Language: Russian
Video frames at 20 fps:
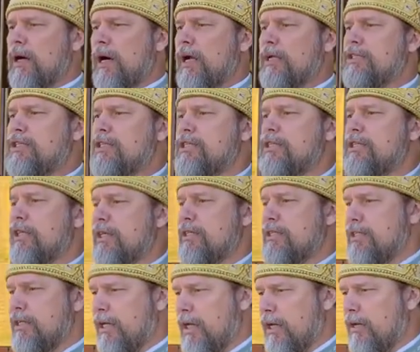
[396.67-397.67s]
А
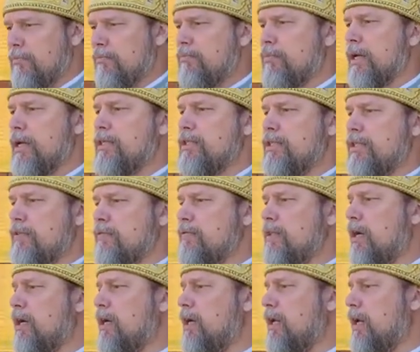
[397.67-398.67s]
чистоте
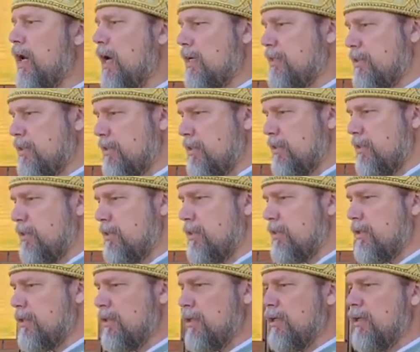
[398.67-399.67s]
противна грязь.
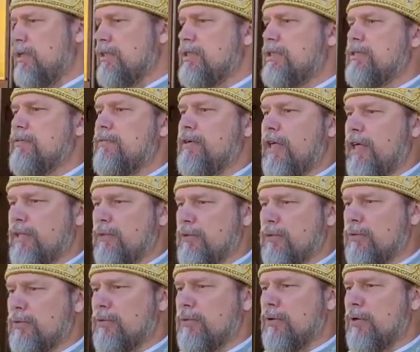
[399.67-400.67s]

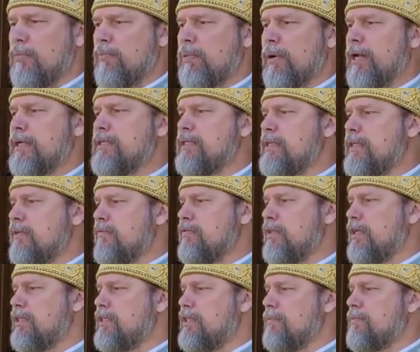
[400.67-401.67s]
Свету
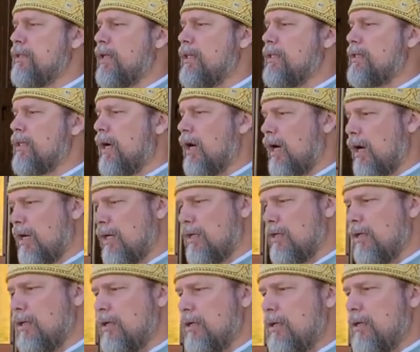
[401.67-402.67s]
противна темнота,
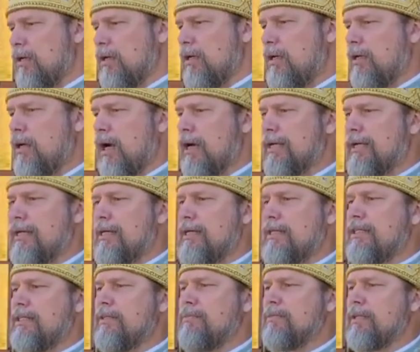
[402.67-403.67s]
как
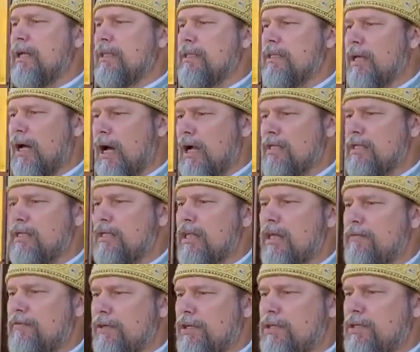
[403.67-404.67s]
и темнота
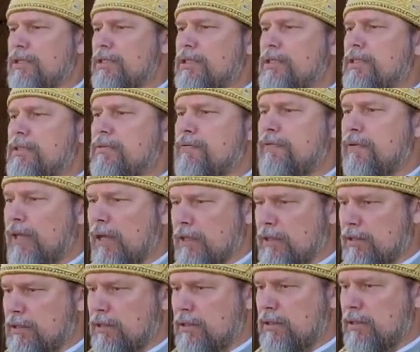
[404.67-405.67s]
ненавидит
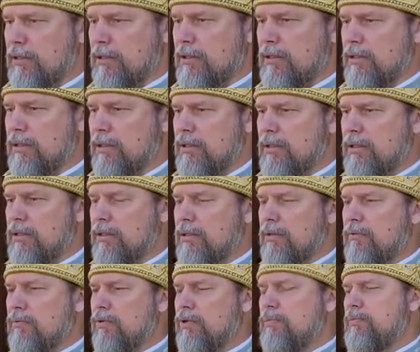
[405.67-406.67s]
свет –
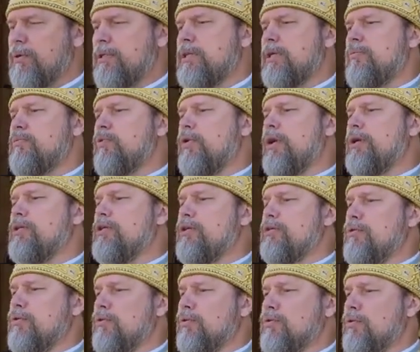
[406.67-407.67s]
вот потому
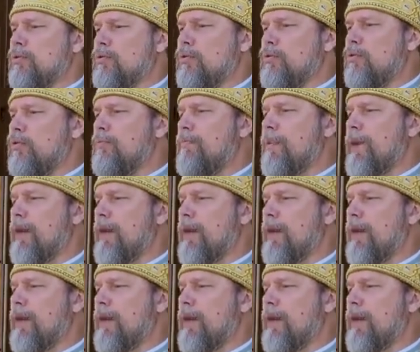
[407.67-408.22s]
они друг другу